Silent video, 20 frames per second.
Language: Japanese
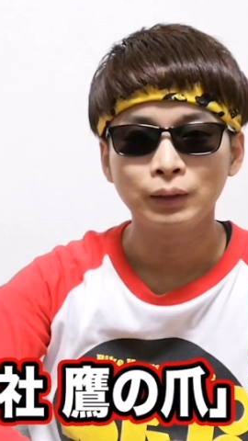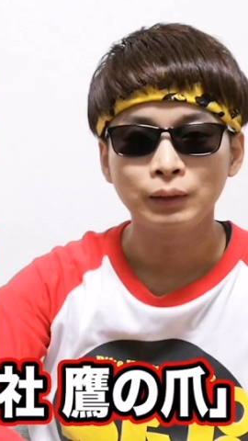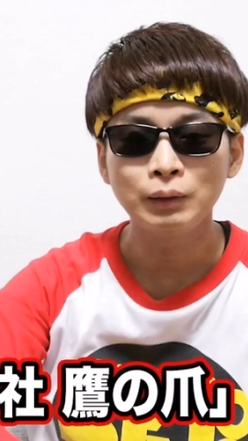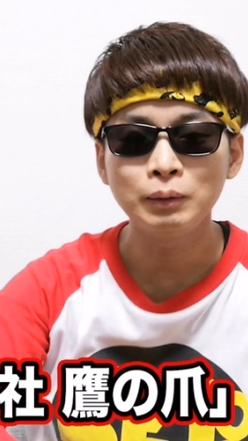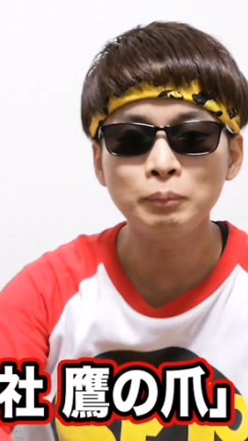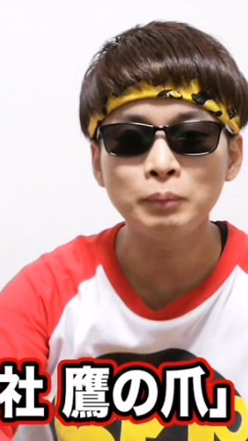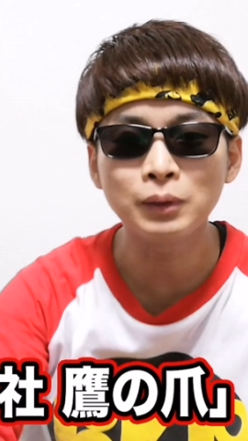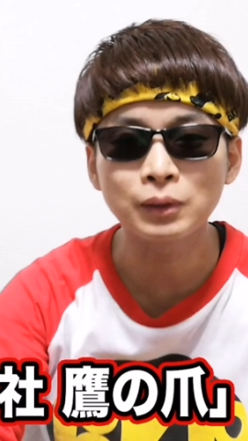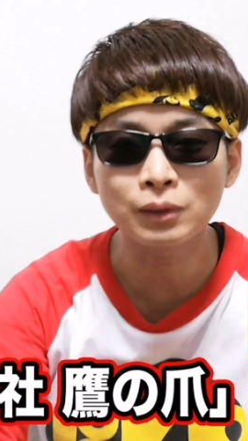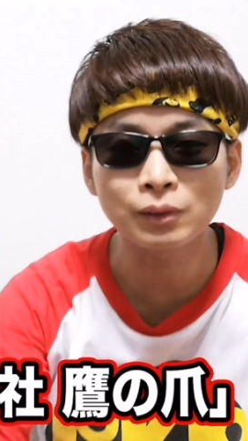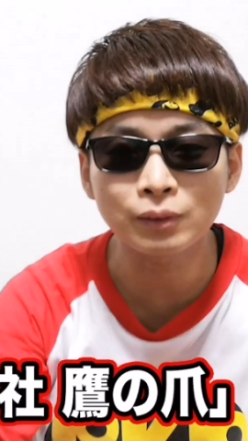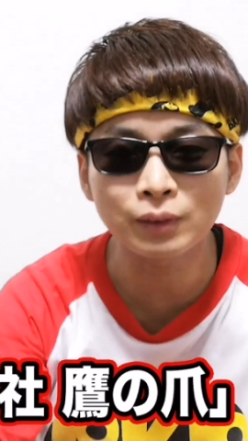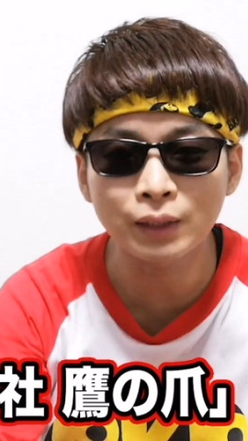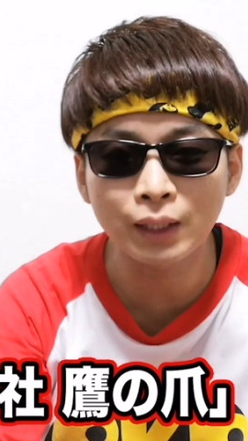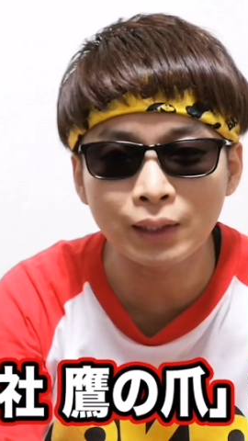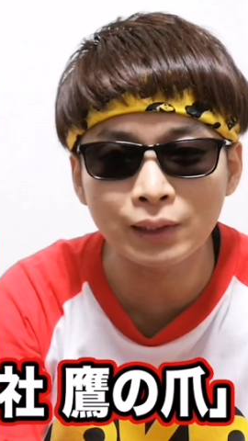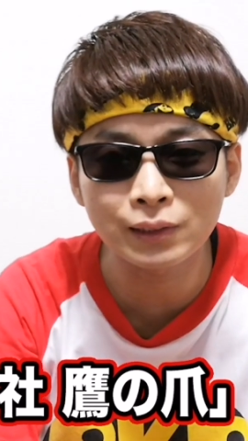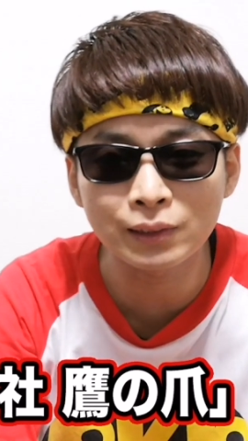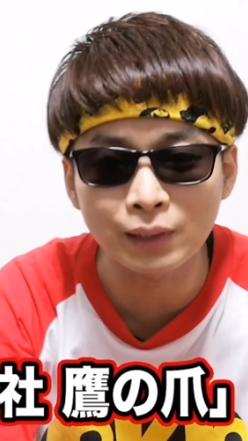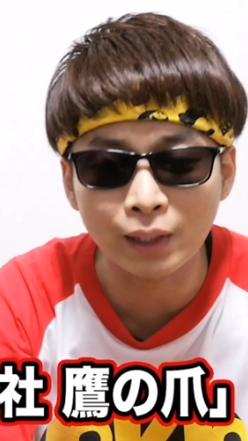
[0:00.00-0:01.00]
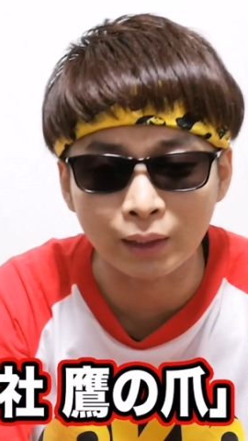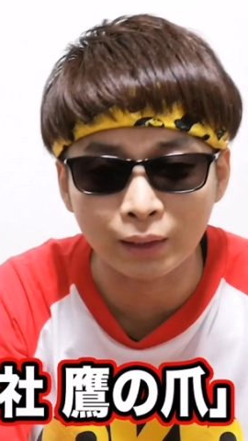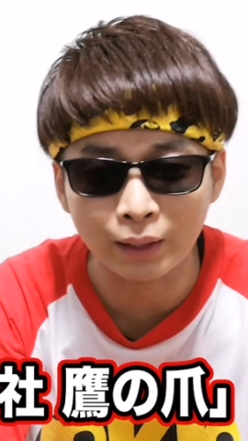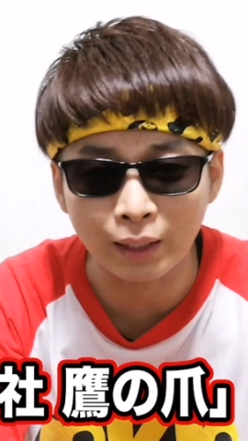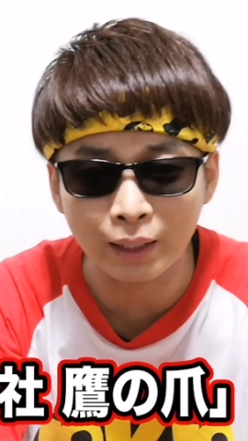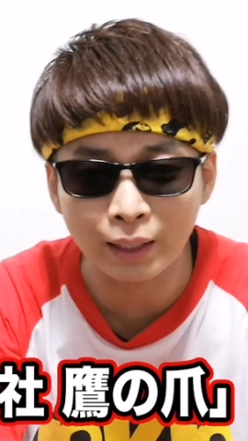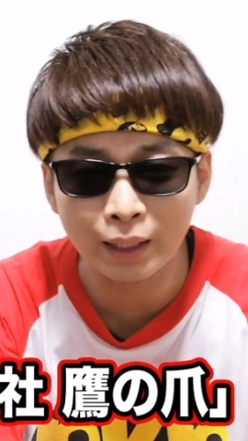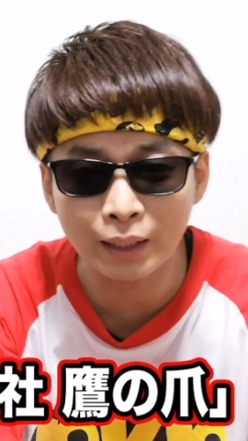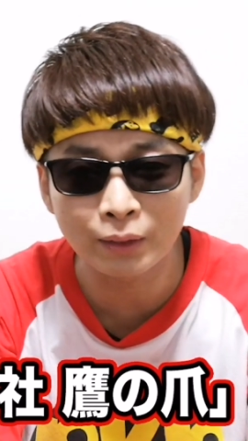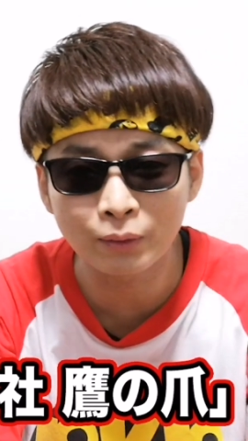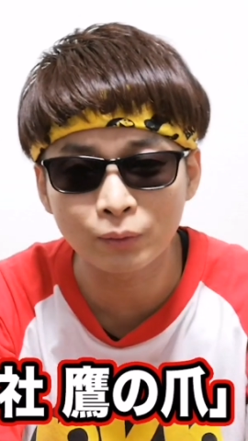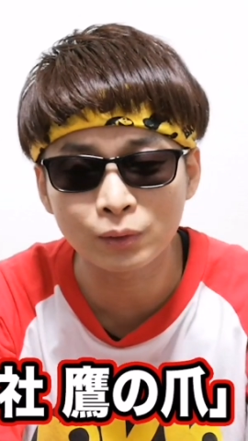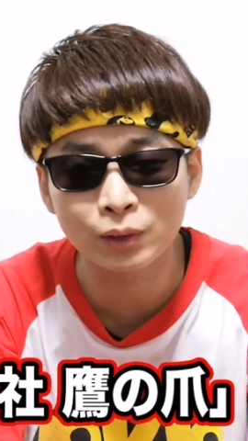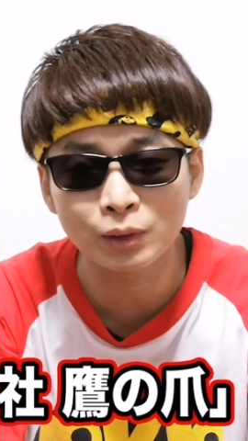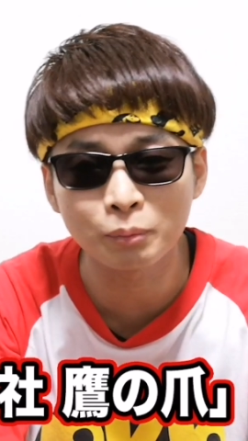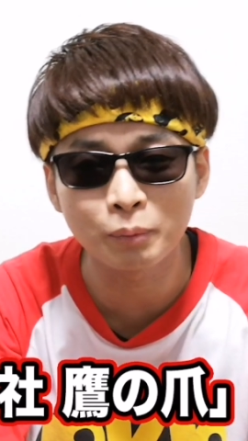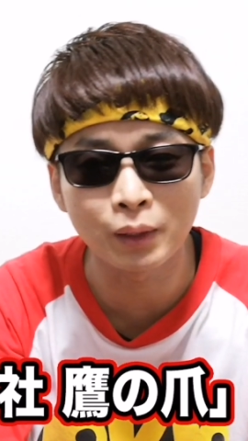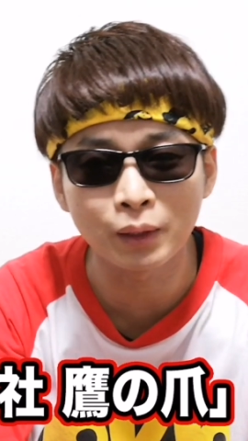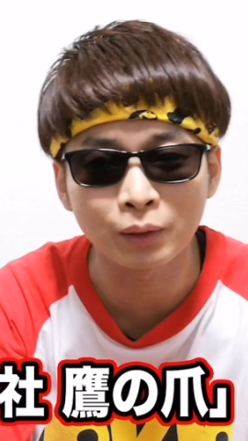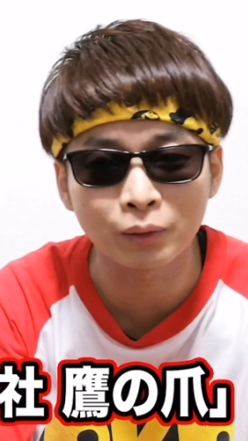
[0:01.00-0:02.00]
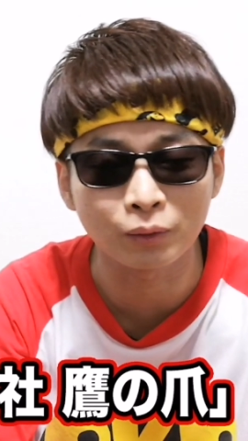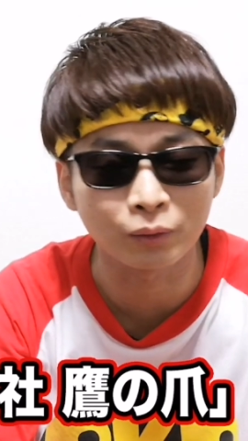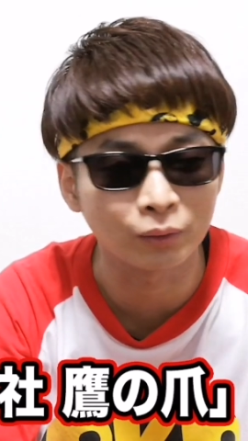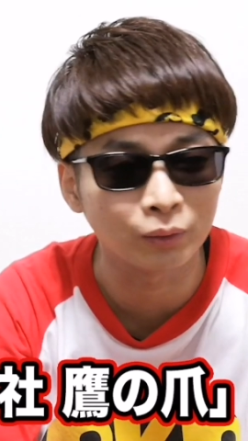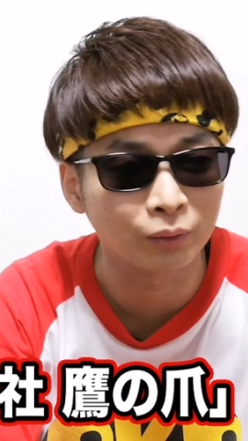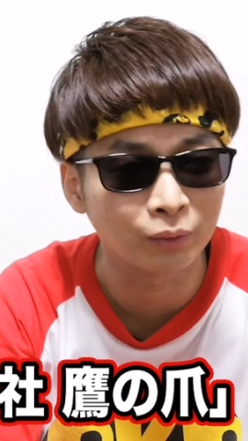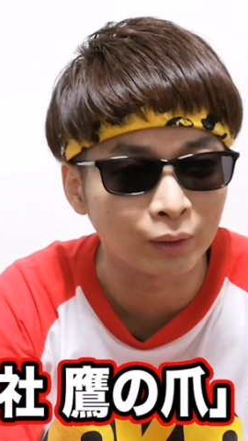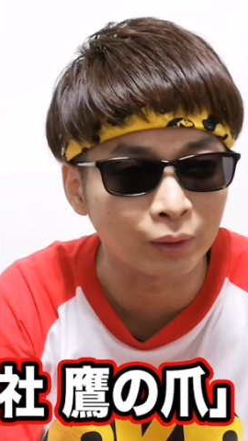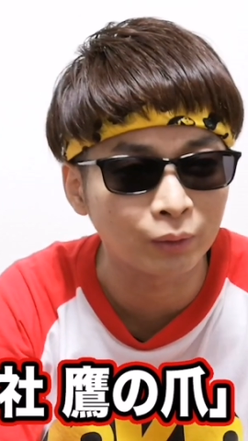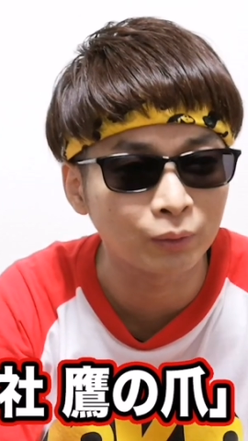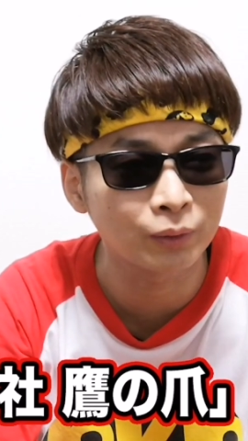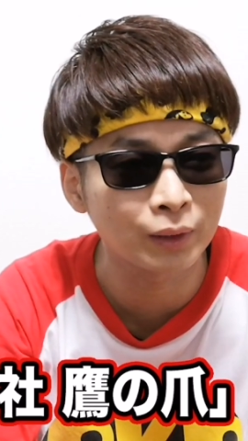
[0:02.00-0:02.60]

秘密結社鷹の爪というね、